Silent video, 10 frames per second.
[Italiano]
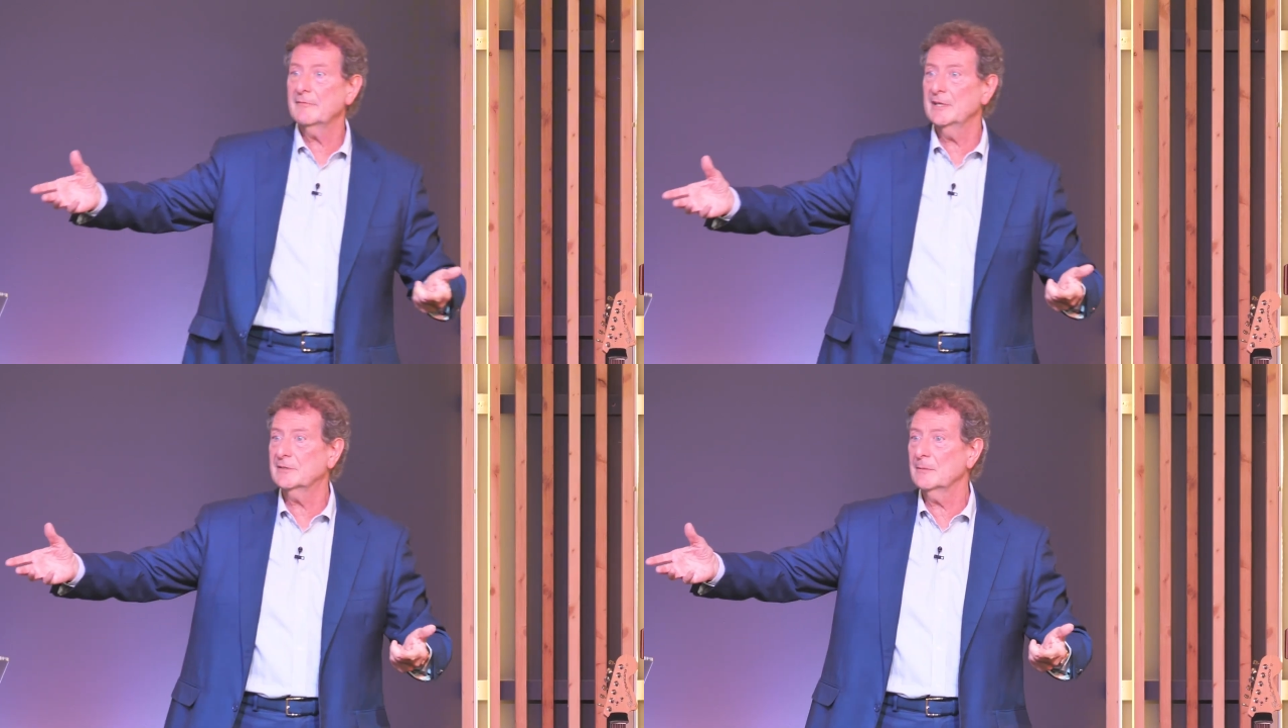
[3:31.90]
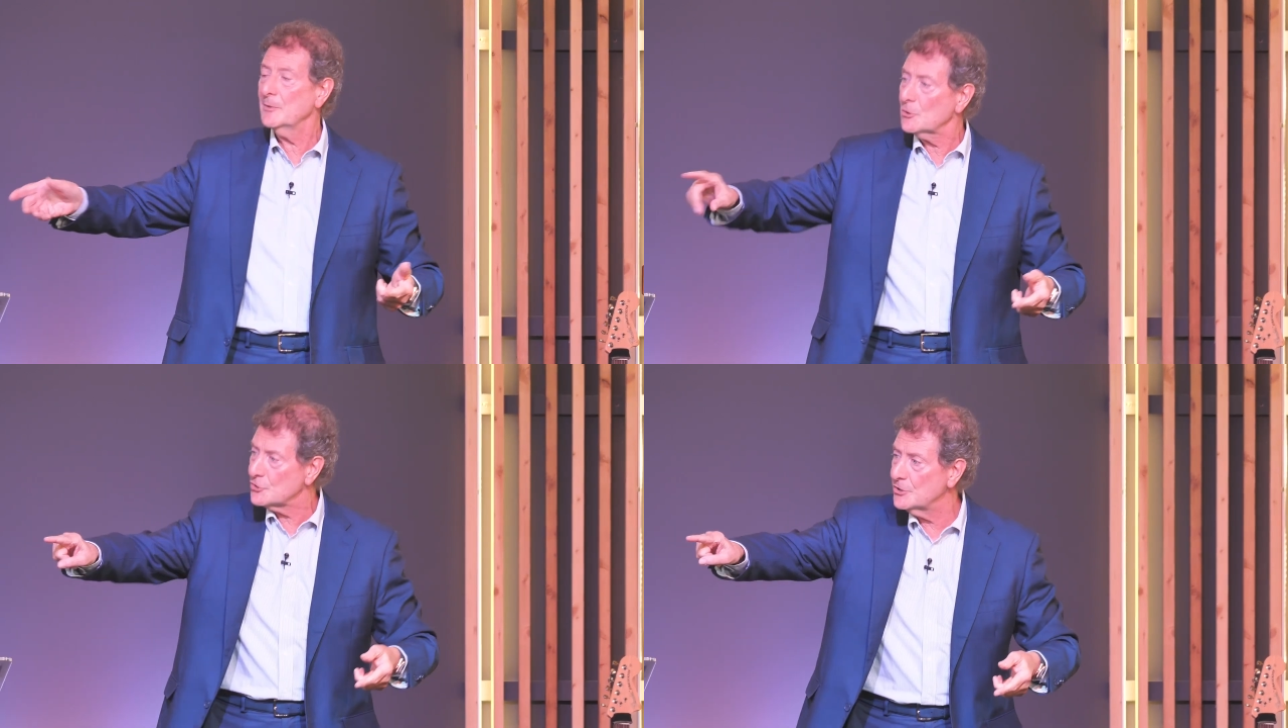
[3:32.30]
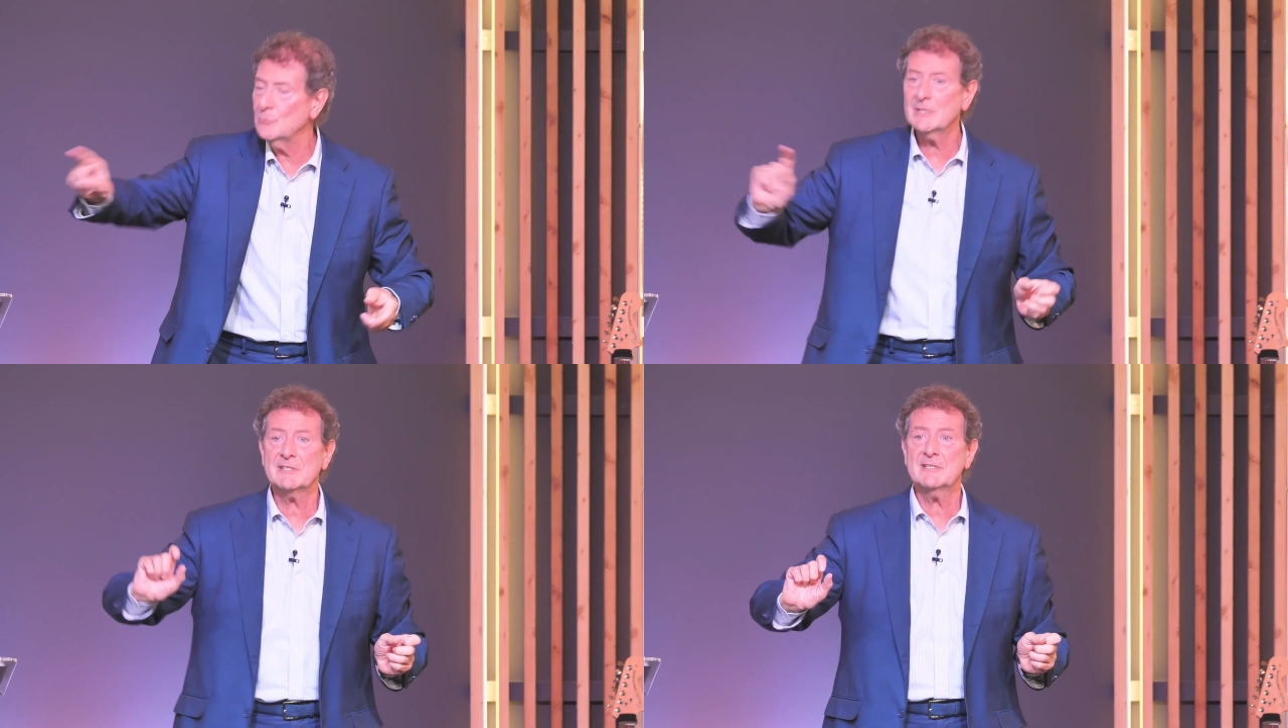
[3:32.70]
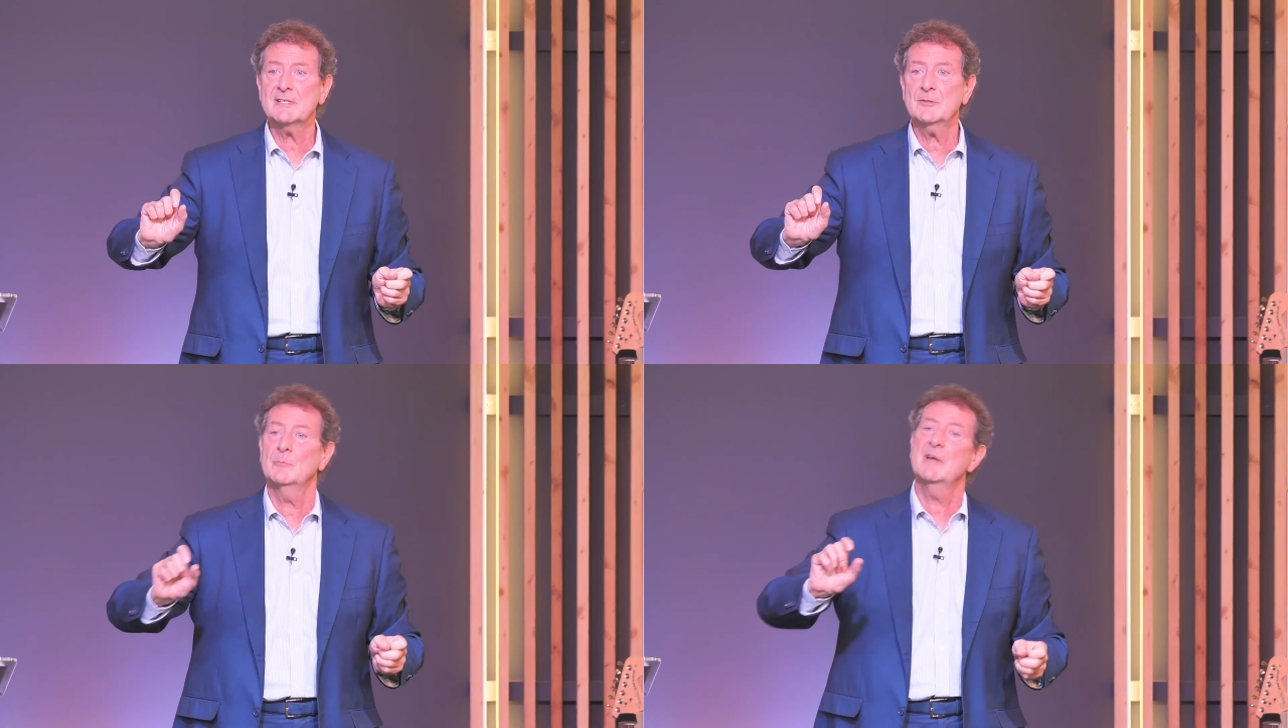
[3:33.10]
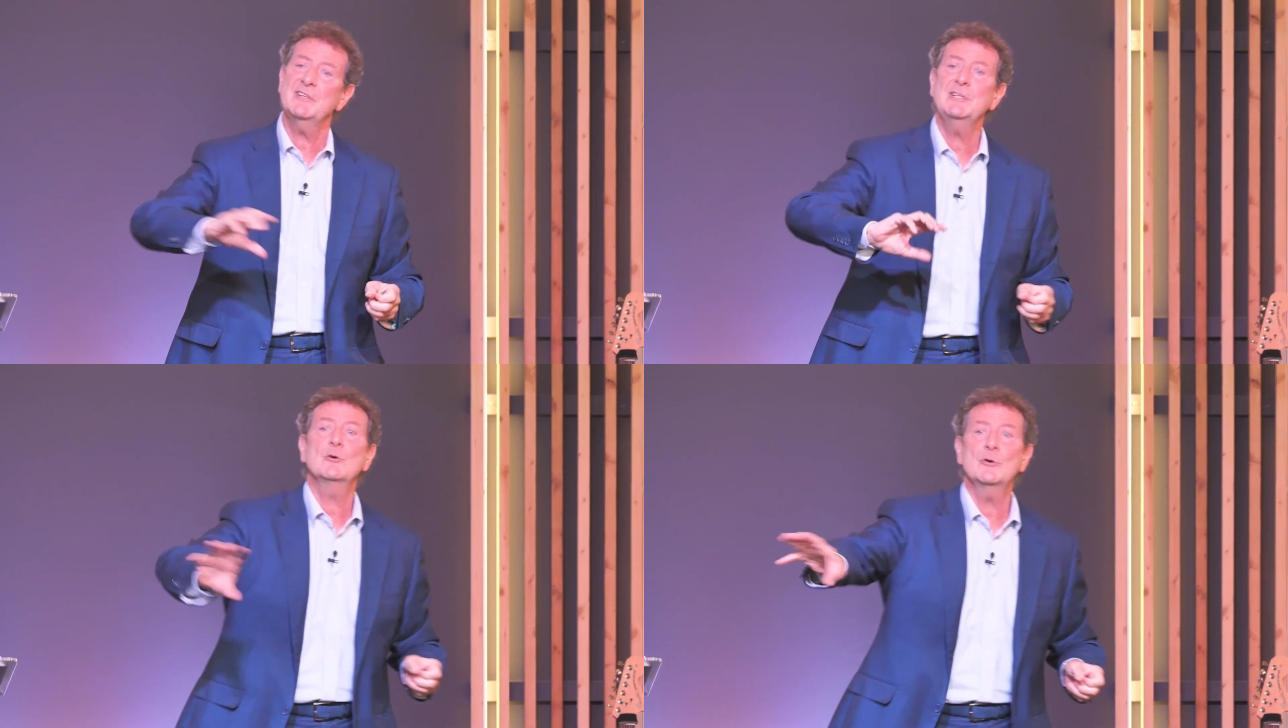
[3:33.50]
che avete, però ce n'è una senza nome,
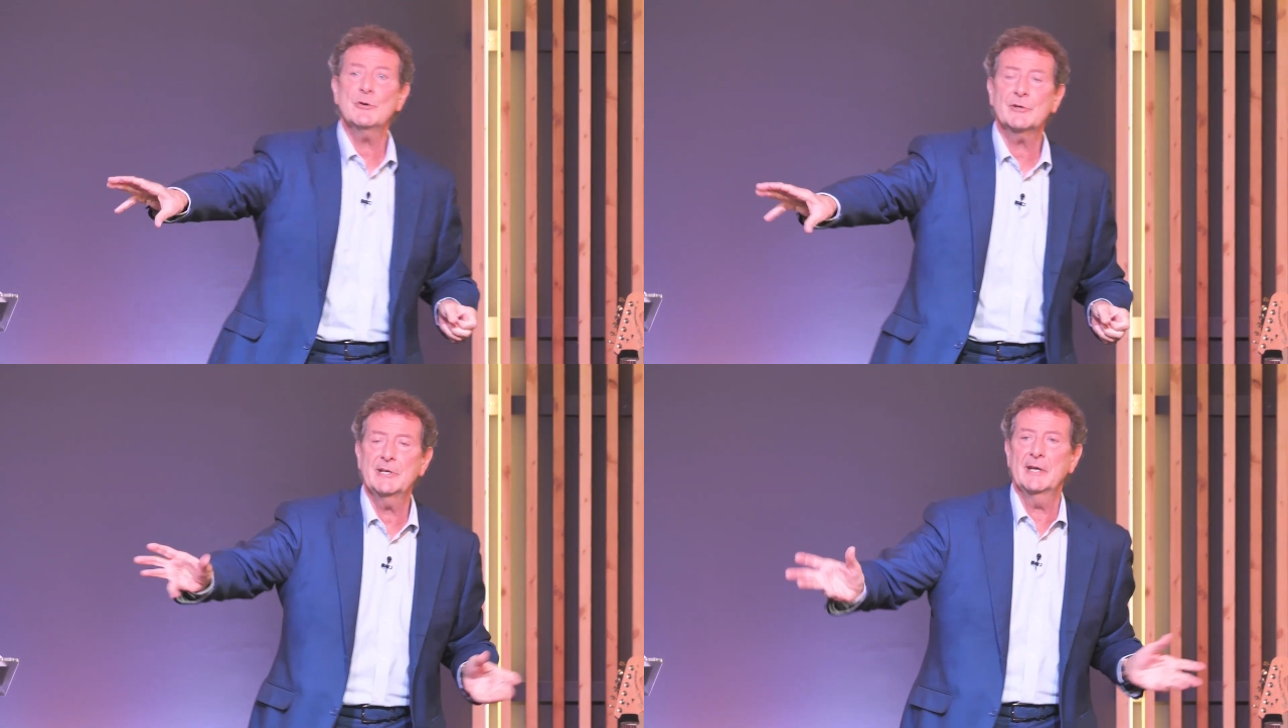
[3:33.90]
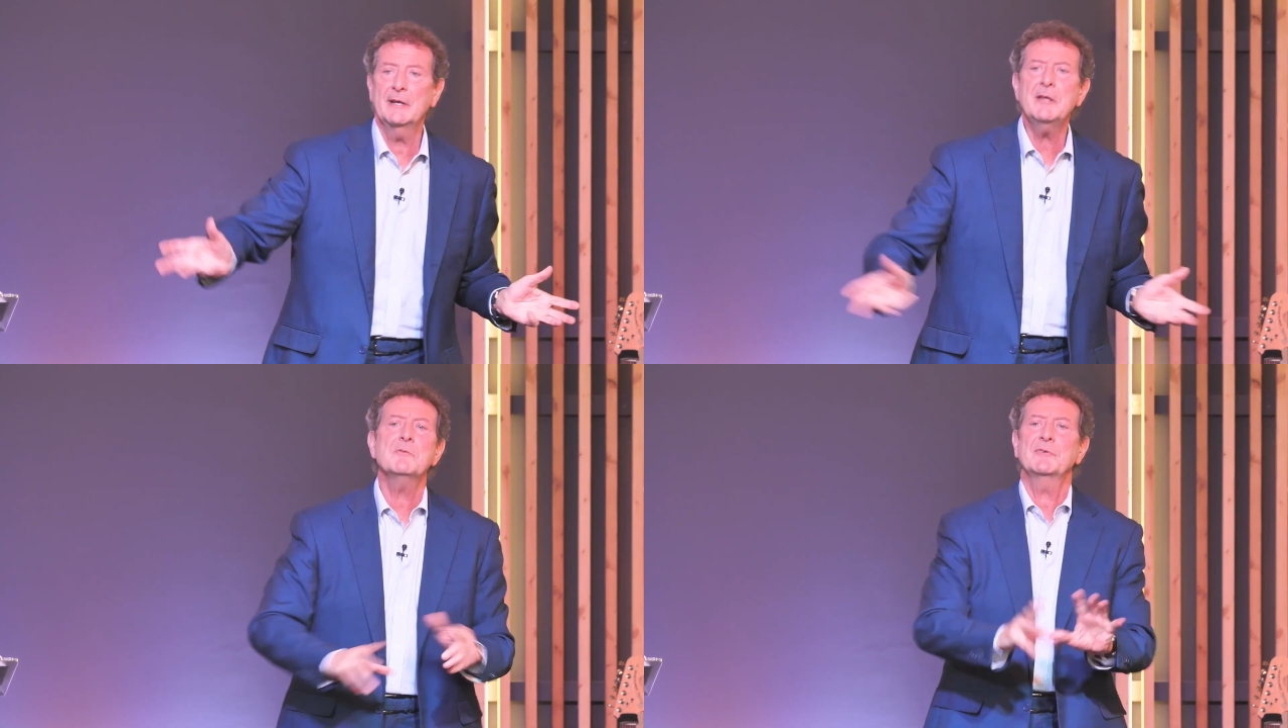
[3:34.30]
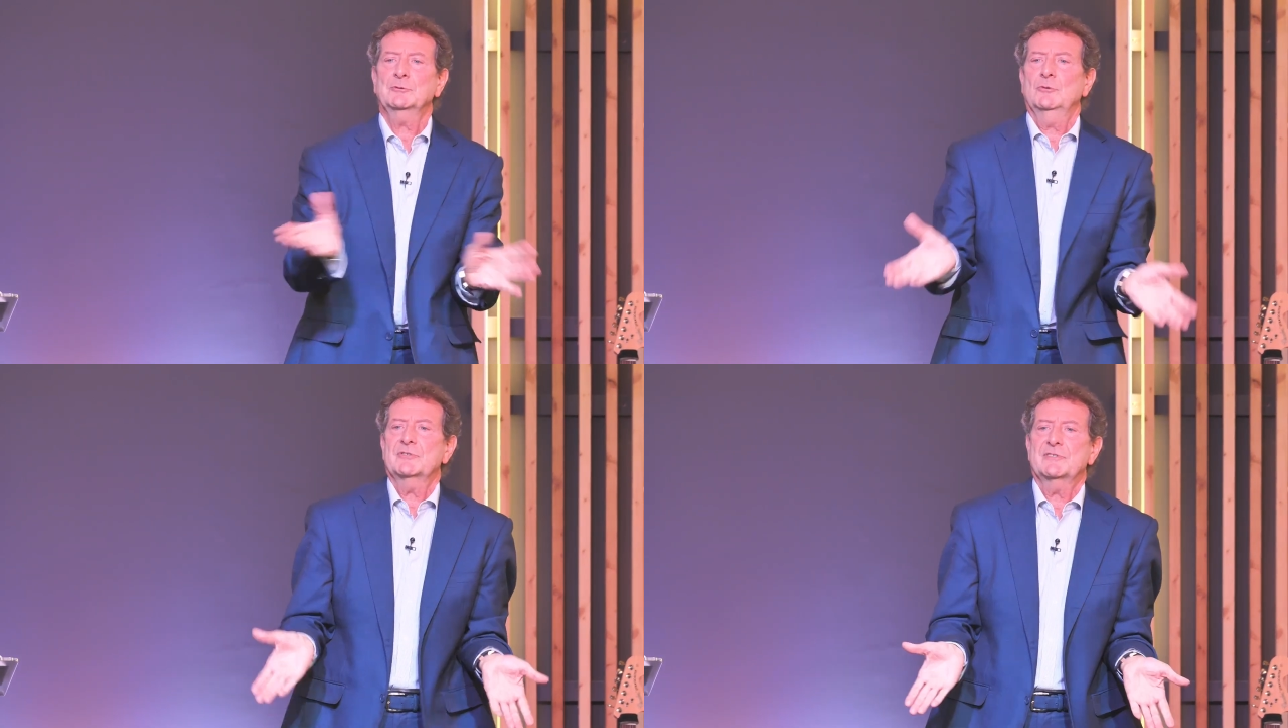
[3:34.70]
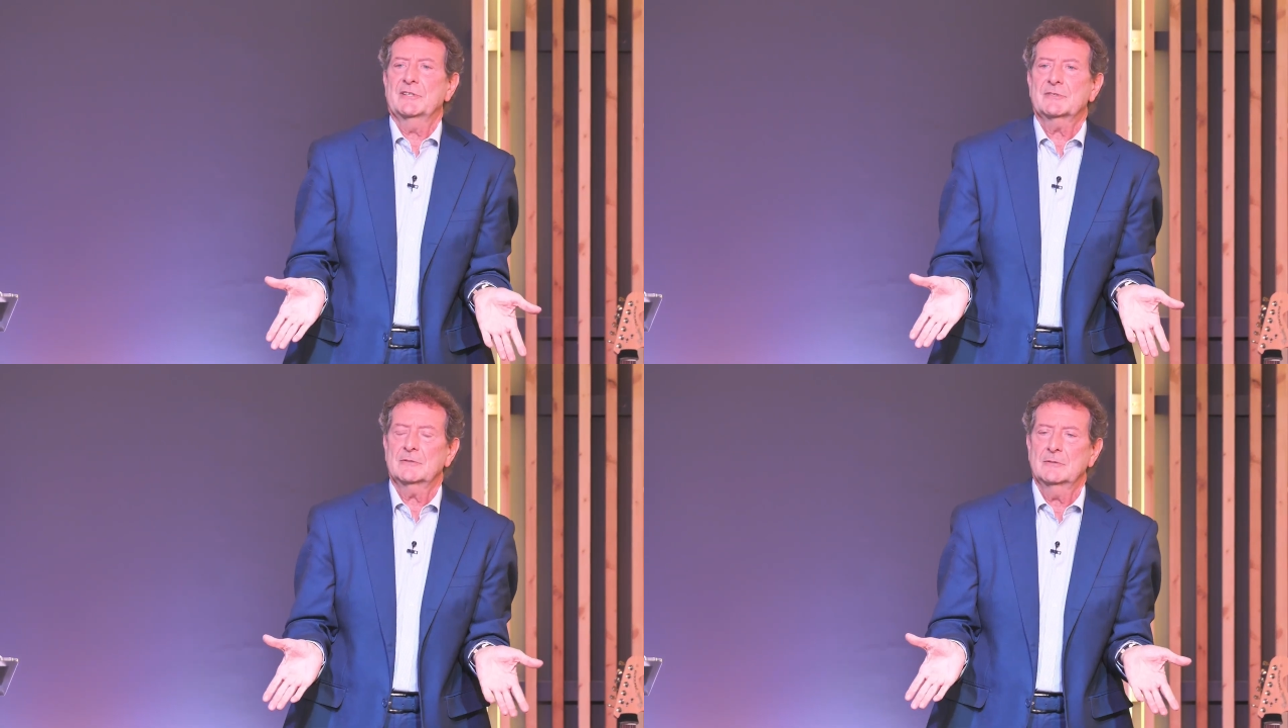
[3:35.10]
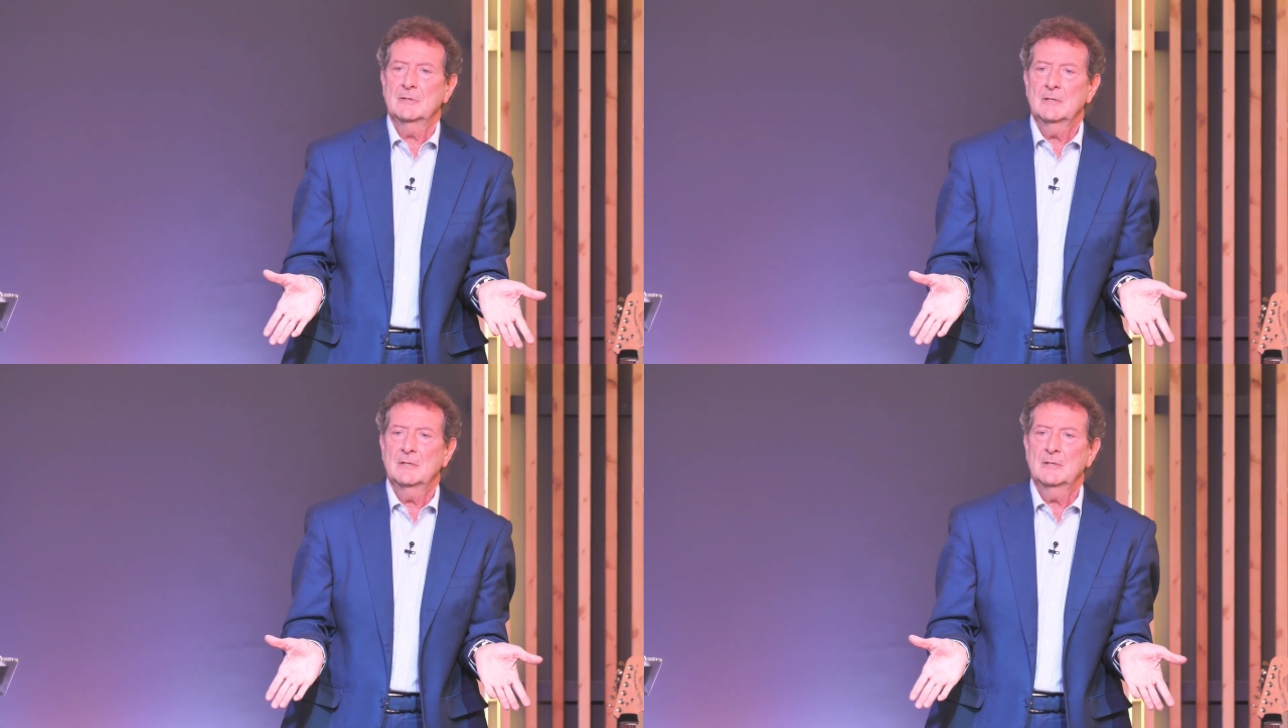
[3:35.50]
vi dico io chi è. io ho fatto lo stesso.